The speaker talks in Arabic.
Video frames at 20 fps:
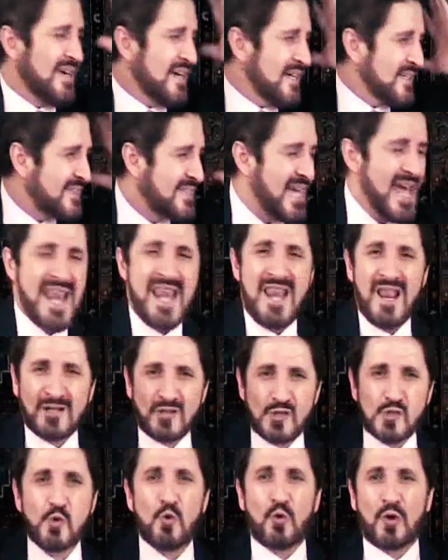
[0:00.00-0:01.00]

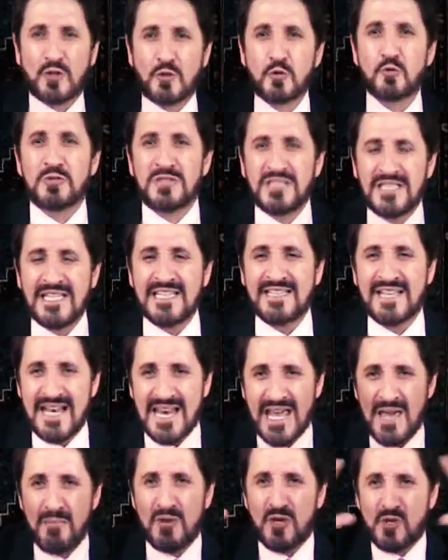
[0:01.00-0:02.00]
اعتلت صورة الدين
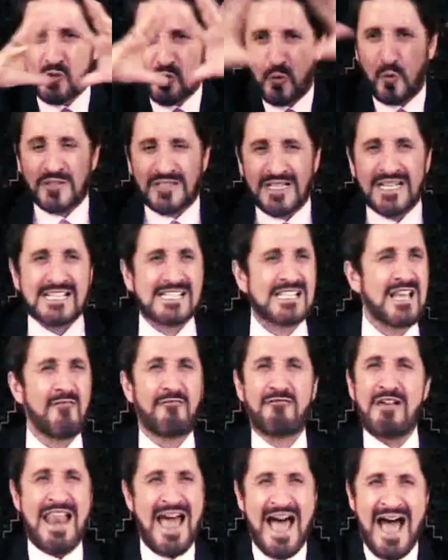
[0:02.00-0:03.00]
الإيمج صورة
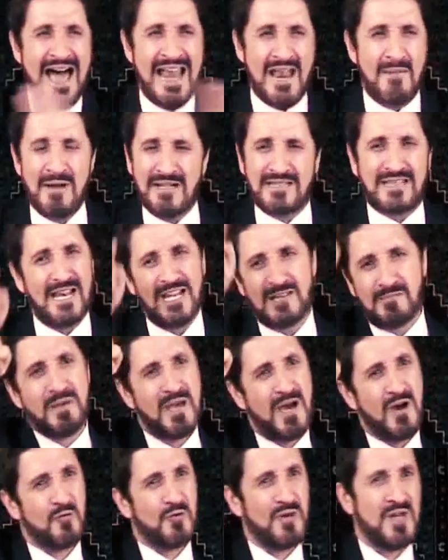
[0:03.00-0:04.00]
الإسلام في العالم اعتلت
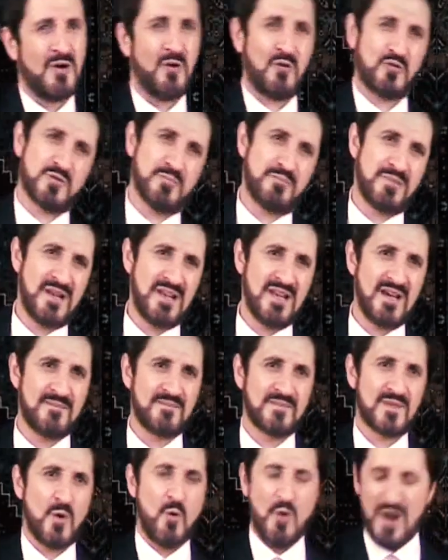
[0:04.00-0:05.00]
بهؤلاء أقسم بالله
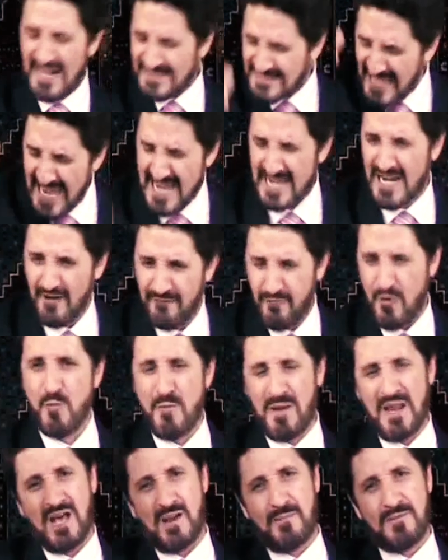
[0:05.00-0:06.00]
ولدينا في
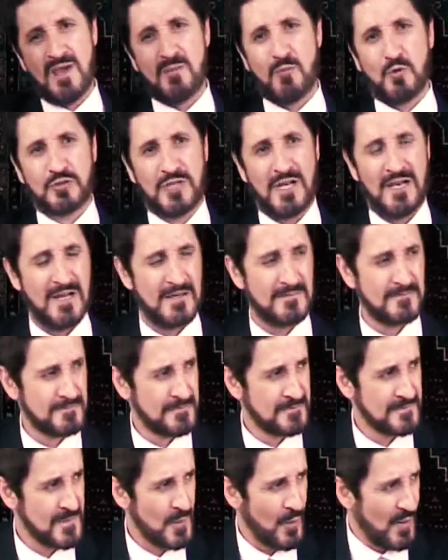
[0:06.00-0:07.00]
الأمة العربية معتلة
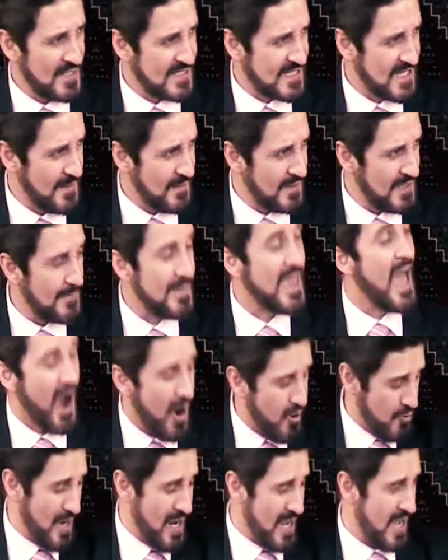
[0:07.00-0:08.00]
والإسلامية
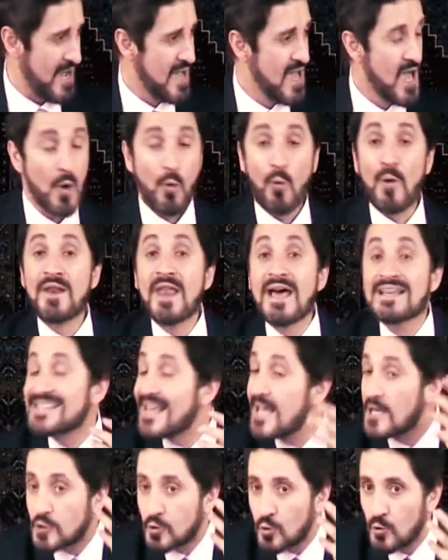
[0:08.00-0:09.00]
بهؤلاء
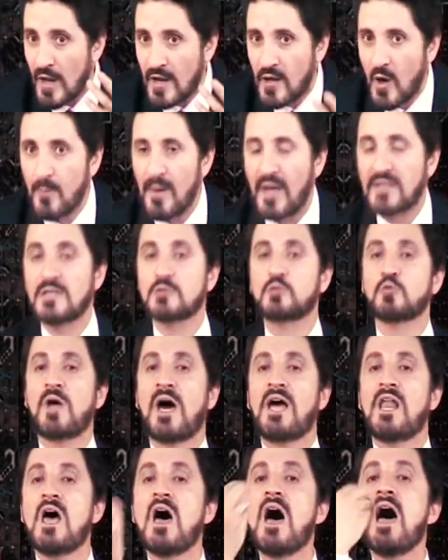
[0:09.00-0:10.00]
والناس لا يدرون أنهم يختتون
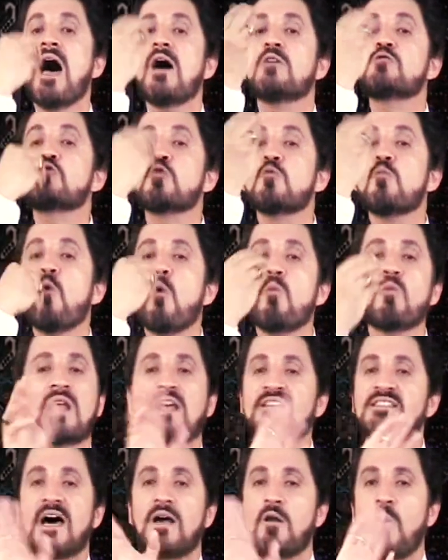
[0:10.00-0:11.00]
على سموم
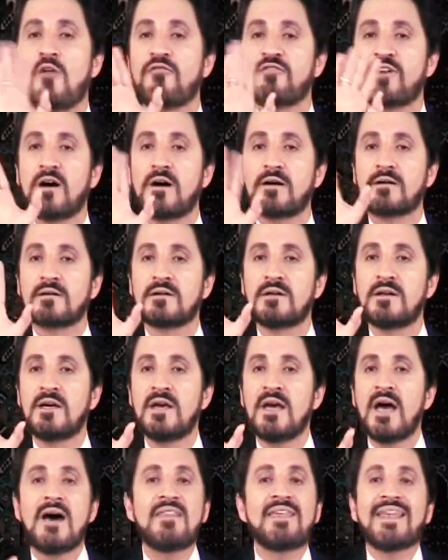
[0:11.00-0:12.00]
وليس على أفكار
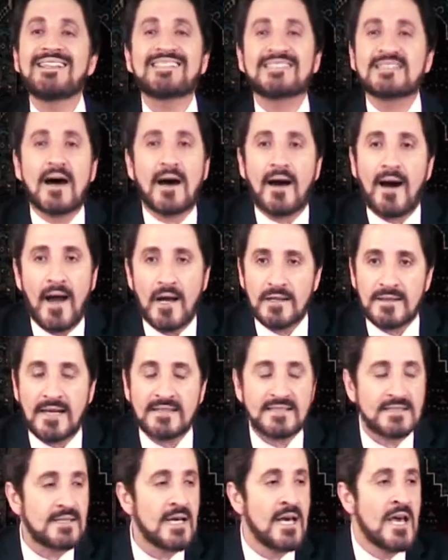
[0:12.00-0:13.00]
هذه ليست عقائد
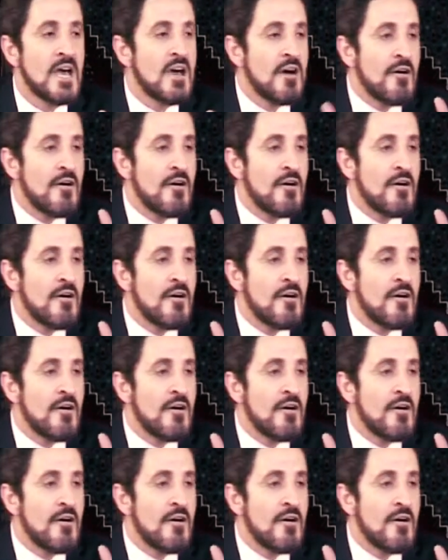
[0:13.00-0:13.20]
ليست